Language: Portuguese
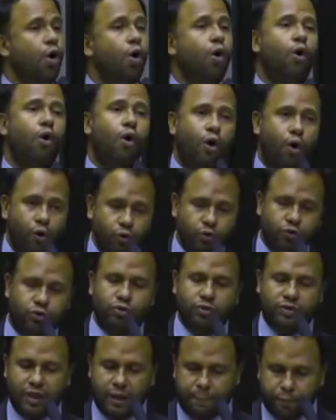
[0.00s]

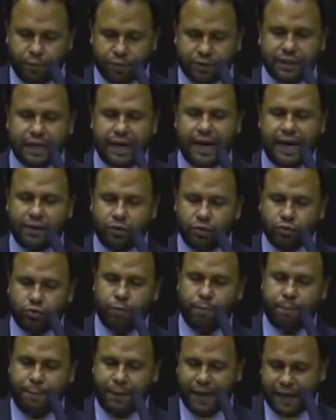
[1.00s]
Outro deputado
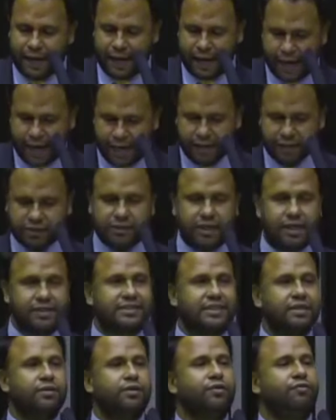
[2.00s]
do PL está
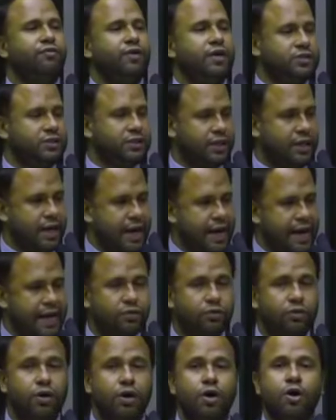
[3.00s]
sendo
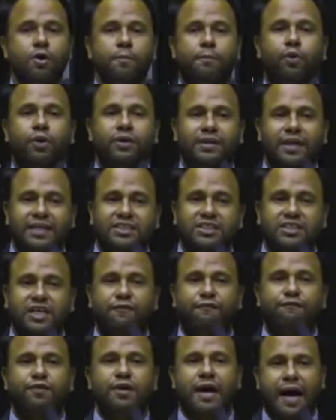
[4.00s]
investigado por ter
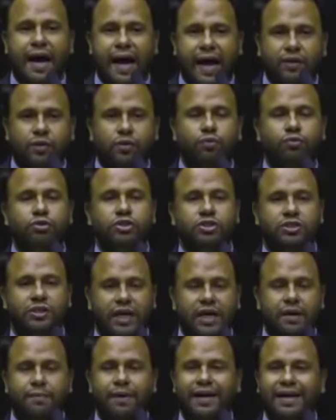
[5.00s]
chefiado um
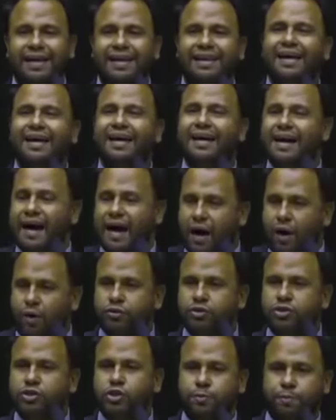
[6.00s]
esquema ilegal
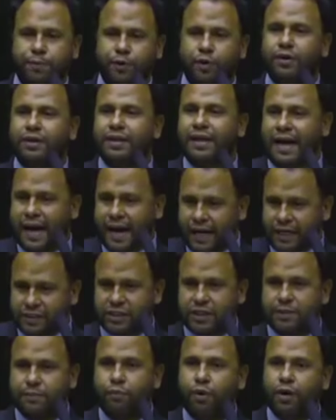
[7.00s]
de
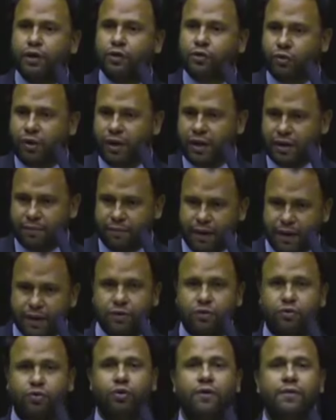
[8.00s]
espionagem e
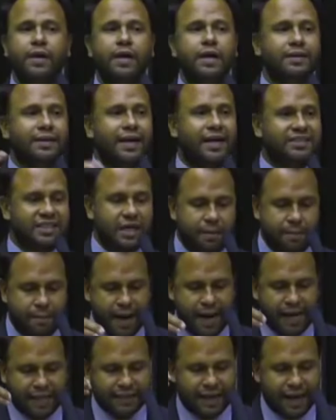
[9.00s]
monitoramento na
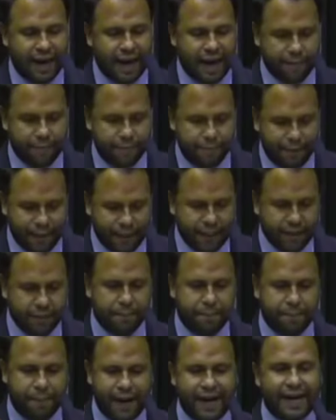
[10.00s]
chamada ABIN
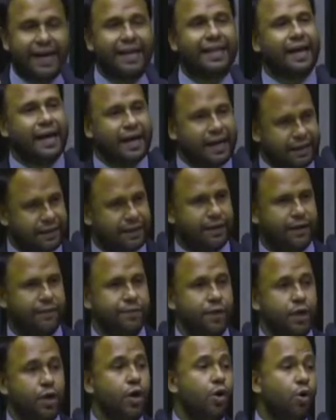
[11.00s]
paralela.
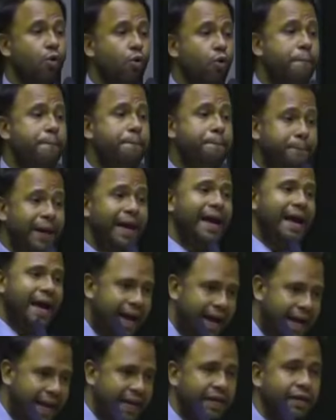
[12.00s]
O
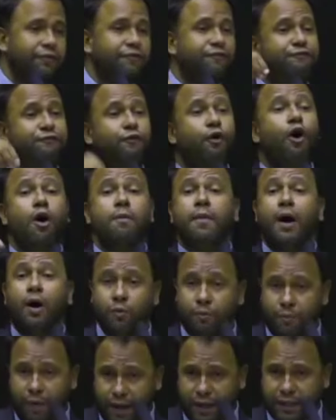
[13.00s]
PL,
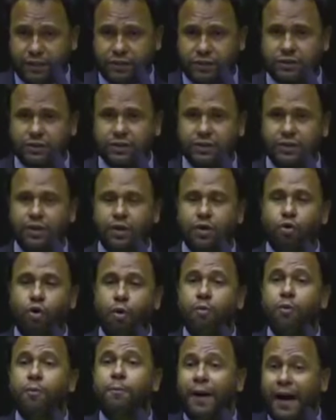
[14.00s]
formalmente,
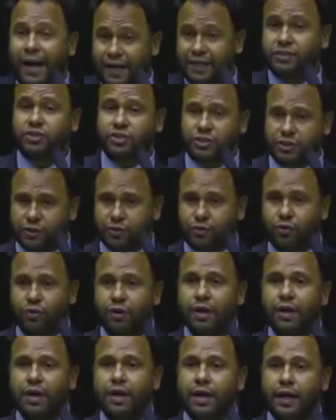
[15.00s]
como partido,
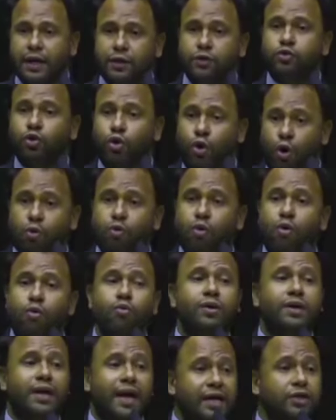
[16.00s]
entrou com
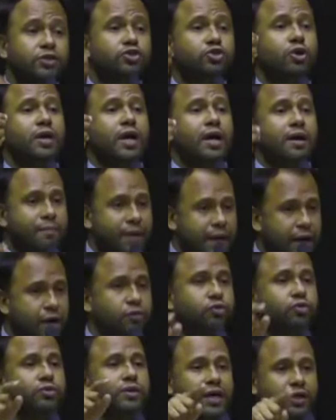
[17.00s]
um
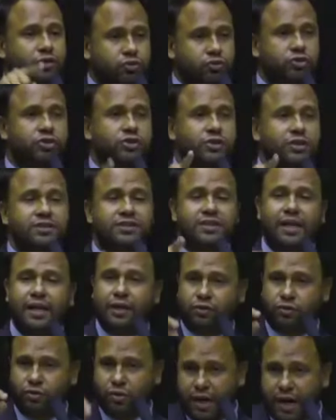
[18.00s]
questionamento na Justiça
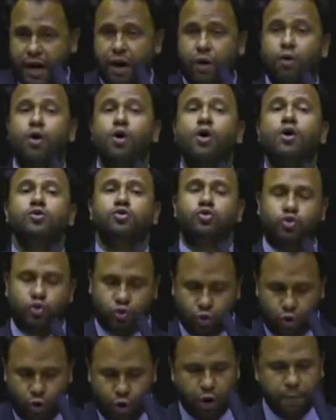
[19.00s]
Eleitoral
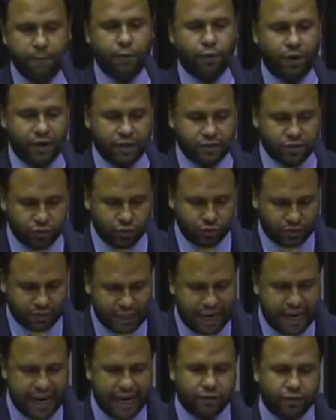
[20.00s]
sobre o
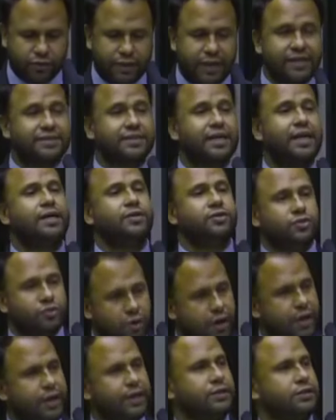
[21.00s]
resultado das
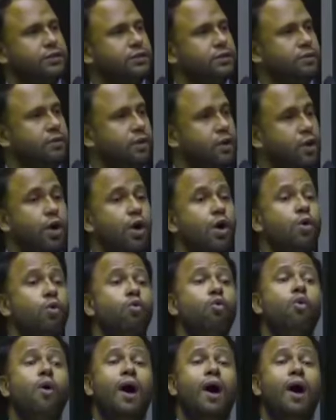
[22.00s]
eleições o